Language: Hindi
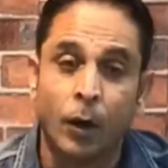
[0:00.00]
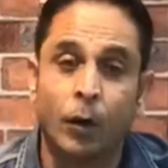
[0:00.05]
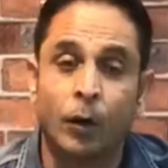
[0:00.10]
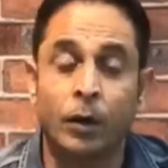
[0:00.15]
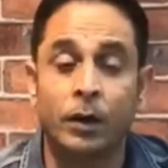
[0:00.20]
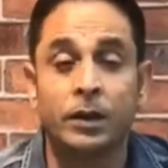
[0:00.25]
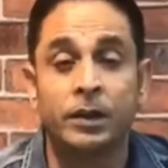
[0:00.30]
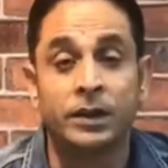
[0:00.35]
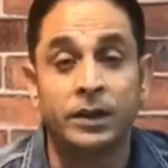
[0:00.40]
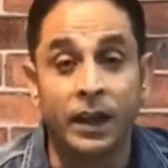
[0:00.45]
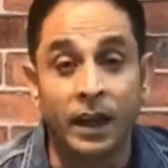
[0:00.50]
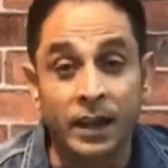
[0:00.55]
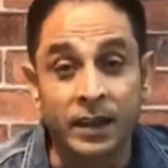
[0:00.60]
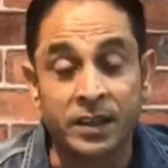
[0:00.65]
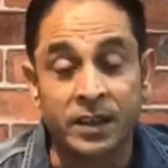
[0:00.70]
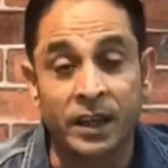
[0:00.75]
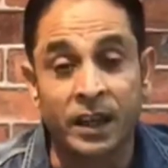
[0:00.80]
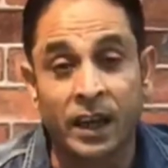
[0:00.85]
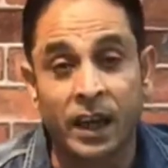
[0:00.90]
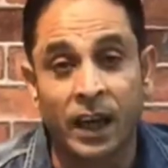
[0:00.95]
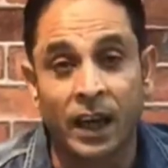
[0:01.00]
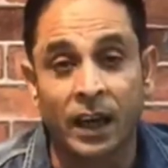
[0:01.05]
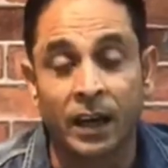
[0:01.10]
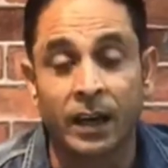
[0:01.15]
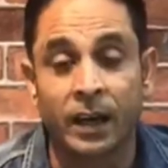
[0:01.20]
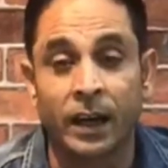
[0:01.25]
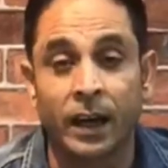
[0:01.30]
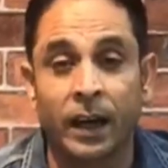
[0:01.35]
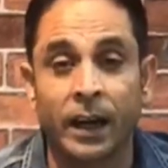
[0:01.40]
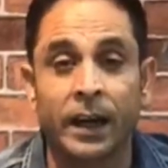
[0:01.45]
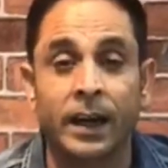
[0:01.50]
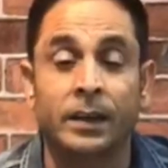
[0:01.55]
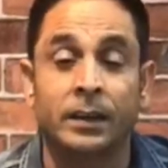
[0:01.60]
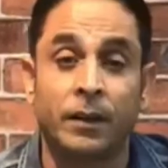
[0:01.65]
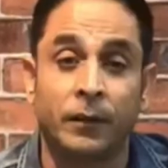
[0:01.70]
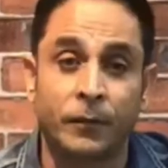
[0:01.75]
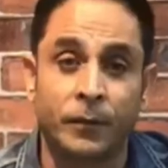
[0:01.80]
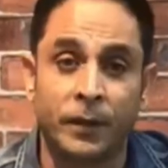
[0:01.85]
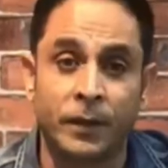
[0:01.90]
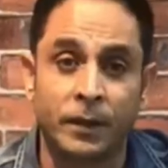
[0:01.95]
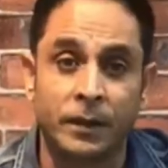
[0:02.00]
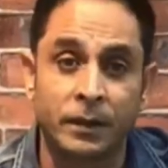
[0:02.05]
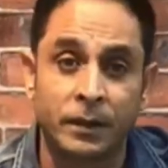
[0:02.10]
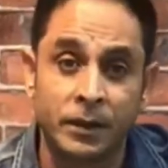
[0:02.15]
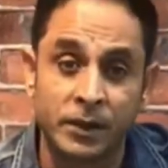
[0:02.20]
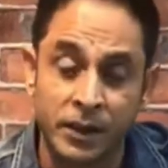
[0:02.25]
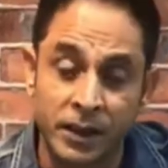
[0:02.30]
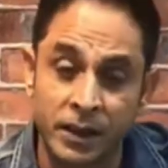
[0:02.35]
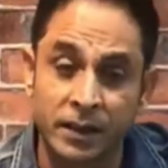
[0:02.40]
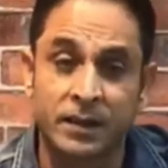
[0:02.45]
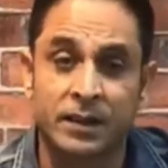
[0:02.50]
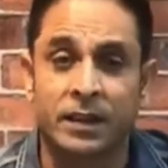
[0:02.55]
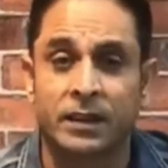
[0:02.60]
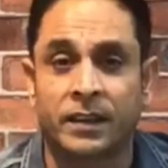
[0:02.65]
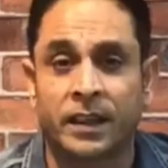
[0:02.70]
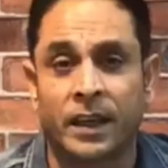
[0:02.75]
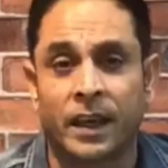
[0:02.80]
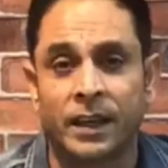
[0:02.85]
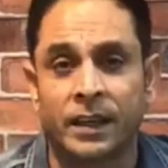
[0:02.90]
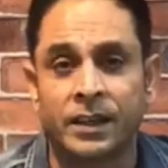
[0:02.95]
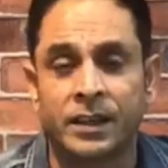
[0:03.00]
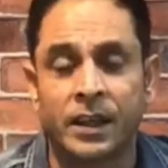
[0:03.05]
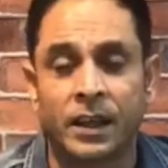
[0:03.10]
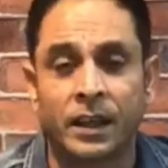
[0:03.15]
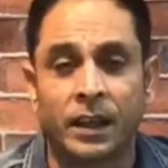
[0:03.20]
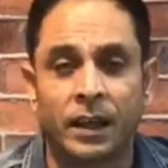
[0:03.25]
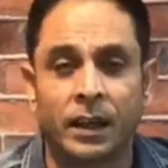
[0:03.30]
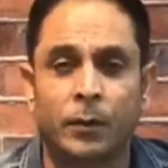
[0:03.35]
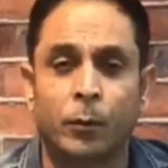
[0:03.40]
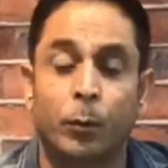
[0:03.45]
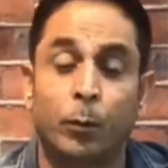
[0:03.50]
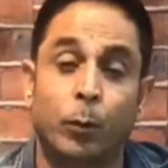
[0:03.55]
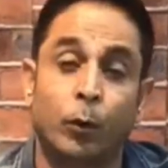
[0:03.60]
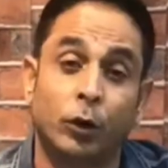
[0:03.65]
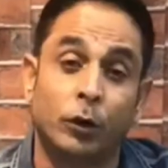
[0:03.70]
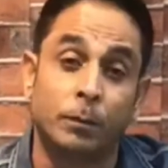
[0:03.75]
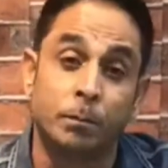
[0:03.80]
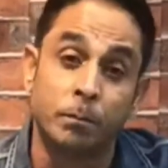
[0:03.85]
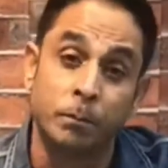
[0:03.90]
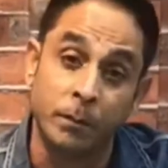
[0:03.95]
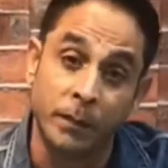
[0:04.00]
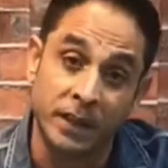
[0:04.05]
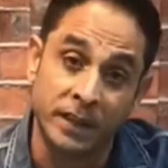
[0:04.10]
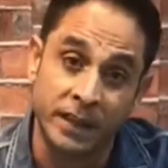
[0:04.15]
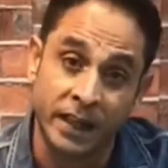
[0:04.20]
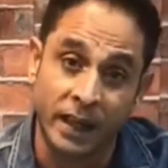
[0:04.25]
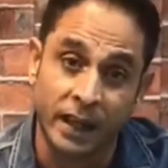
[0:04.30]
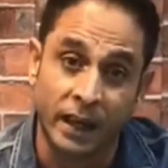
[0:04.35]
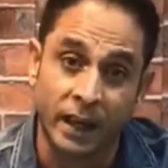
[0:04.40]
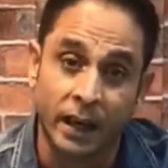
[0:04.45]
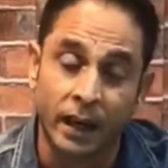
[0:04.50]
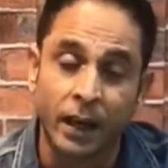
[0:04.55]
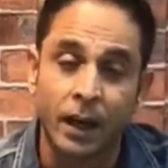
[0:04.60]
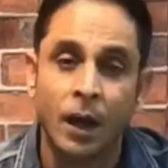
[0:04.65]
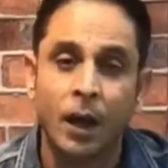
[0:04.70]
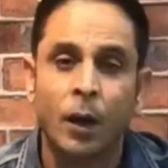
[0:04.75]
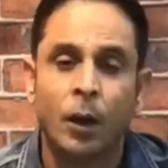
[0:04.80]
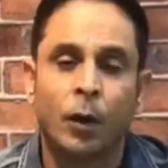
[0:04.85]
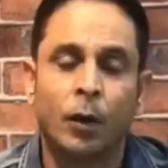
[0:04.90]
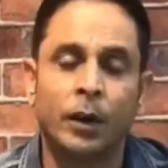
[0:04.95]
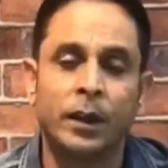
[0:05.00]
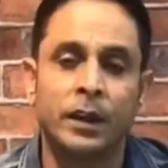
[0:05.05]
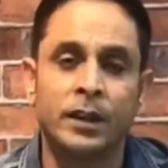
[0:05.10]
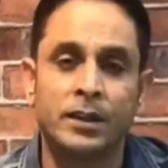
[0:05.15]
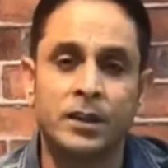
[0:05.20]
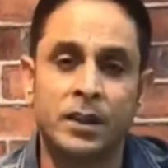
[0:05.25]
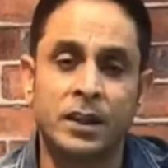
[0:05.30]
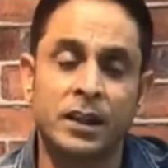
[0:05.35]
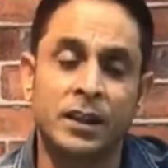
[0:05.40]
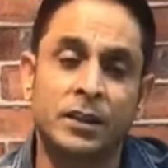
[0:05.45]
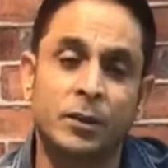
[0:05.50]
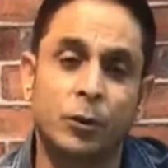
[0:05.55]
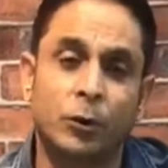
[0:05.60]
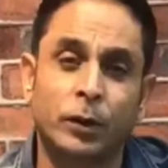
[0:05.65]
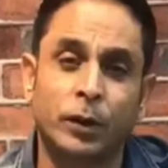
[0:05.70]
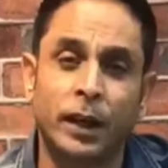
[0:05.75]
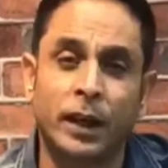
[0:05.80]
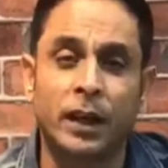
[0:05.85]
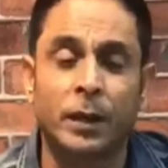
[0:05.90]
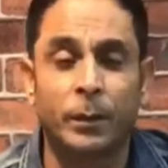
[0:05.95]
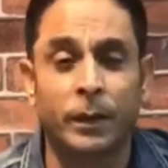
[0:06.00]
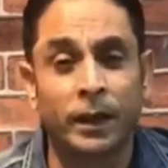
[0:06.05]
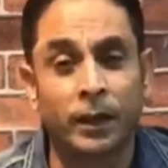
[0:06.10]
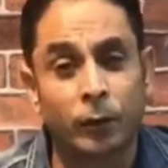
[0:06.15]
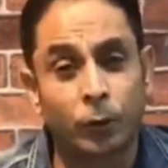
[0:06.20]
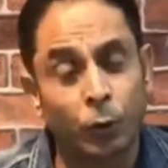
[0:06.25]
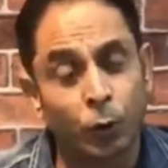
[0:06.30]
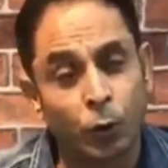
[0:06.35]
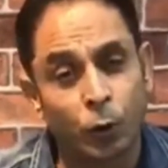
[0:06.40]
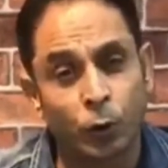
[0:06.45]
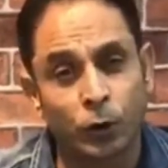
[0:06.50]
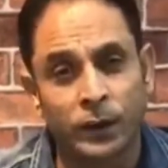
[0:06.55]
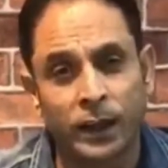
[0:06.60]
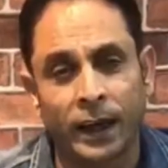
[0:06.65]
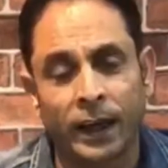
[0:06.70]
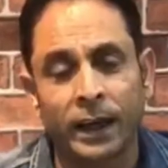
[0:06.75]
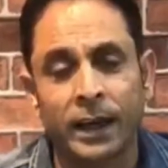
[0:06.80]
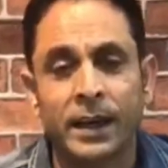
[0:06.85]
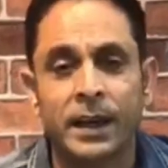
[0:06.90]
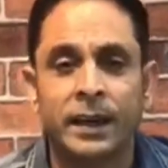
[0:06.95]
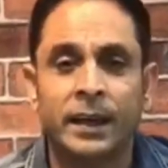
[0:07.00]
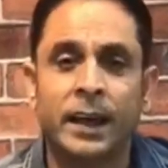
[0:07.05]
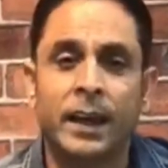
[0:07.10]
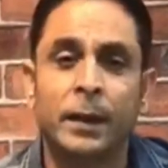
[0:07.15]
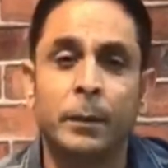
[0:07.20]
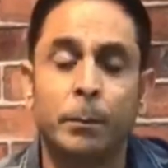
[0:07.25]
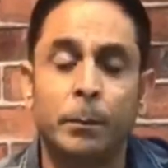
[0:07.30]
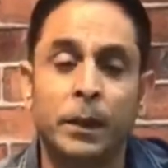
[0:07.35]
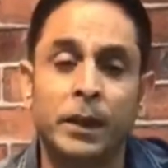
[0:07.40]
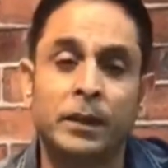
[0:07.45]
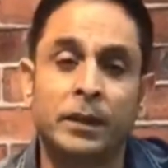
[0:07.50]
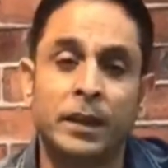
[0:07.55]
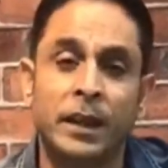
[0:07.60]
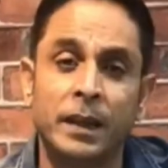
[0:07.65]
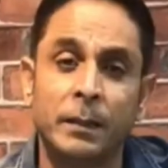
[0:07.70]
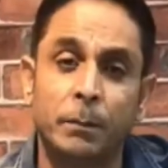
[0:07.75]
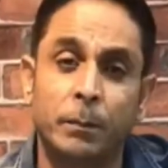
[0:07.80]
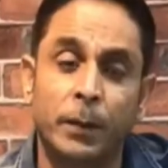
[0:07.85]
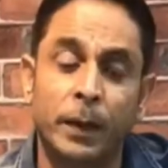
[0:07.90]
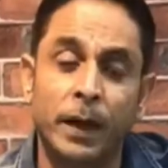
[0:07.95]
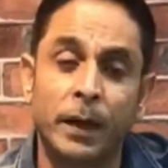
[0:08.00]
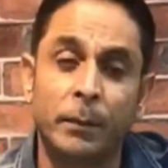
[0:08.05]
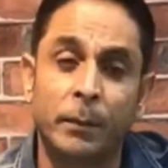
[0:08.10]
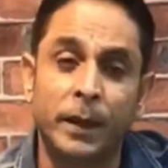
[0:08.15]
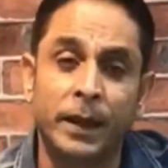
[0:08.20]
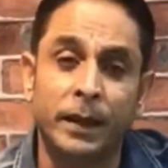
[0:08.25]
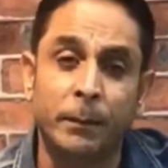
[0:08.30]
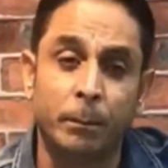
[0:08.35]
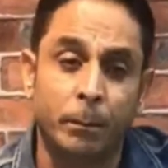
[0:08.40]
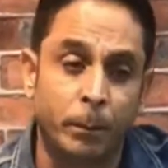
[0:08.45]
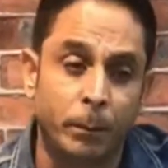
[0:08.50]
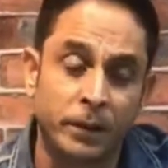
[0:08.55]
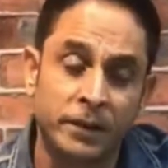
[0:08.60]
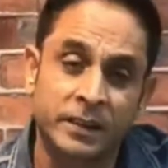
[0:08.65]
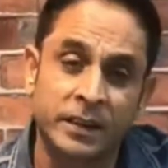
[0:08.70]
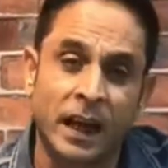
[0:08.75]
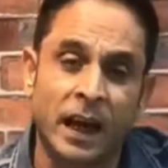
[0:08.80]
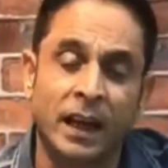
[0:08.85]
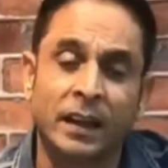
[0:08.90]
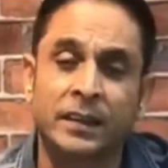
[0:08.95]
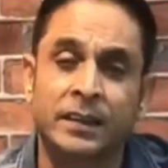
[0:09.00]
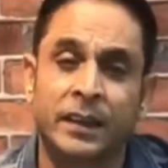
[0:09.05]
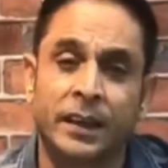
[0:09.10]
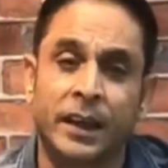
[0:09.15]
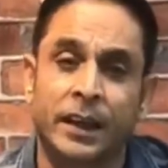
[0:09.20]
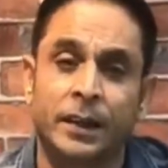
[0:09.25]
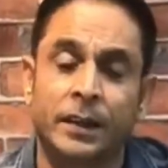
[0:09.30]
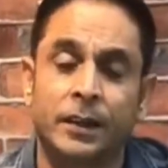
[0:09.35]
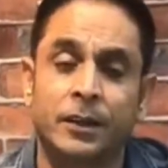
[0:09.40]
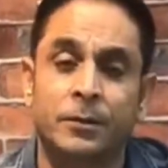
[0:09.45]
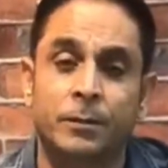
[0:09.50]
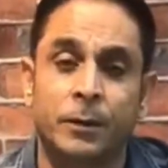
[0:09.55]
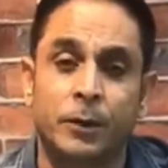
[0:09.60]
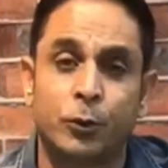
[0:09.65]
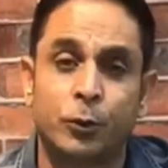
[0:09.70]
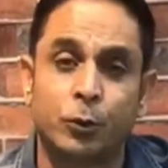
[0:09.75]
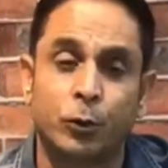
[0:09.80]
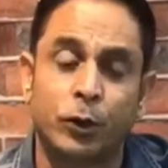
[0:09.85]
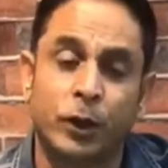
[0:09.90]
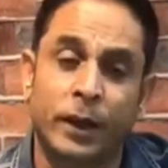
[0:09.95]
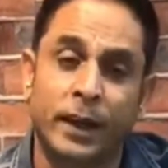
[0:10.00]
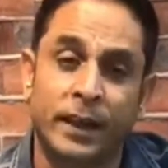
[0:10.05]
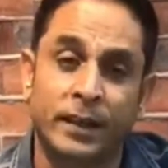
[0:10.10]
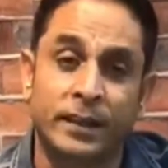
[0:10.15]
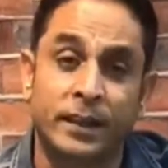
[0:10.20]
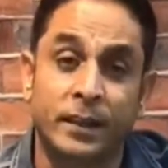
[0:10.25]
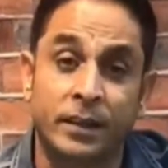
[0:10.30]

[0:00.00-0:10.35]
और यंगस्टर खेल रहे हैं एक डिफरेंट चीज़ नज़र आनी चाहिए कि बहुत मिसिंग है और इस चीज़ को देख के बड़ा दुख होता है कि इतनी बड़े बड़े सात क्रिकेटर्स मौजूद और ऐसे